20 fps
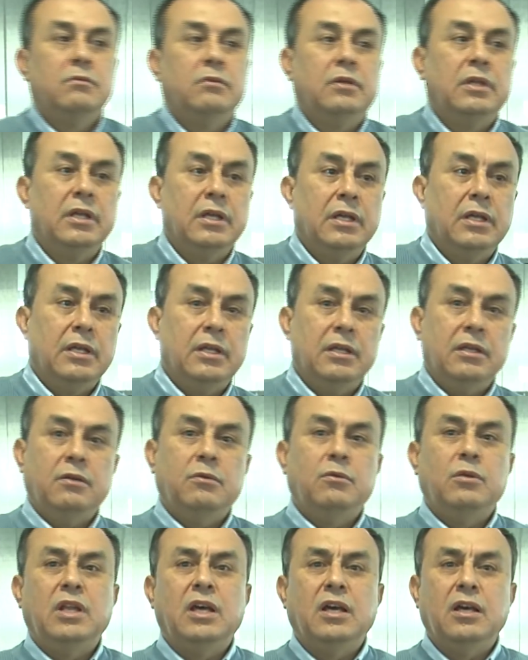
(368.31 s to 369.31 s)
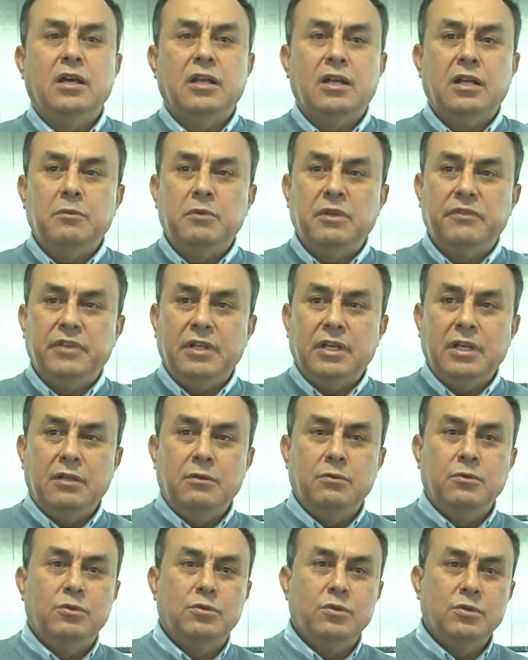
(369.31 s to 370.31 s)
ولا ولا غرابه في
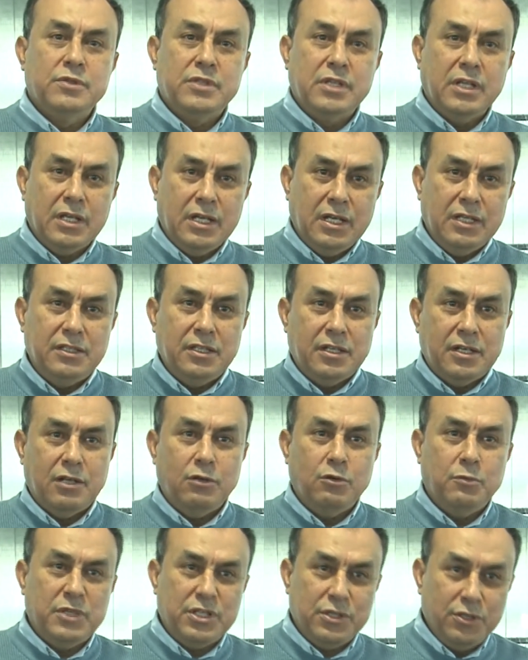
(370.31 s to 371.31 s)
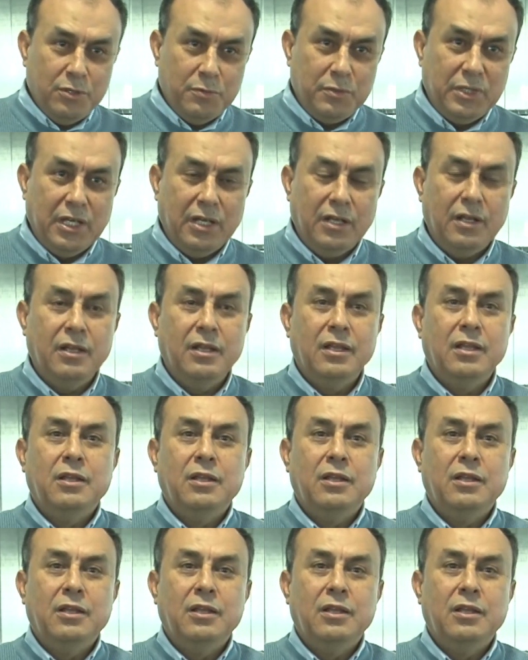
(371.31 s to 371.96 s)
انه التونسي قادر راهو باش يبدع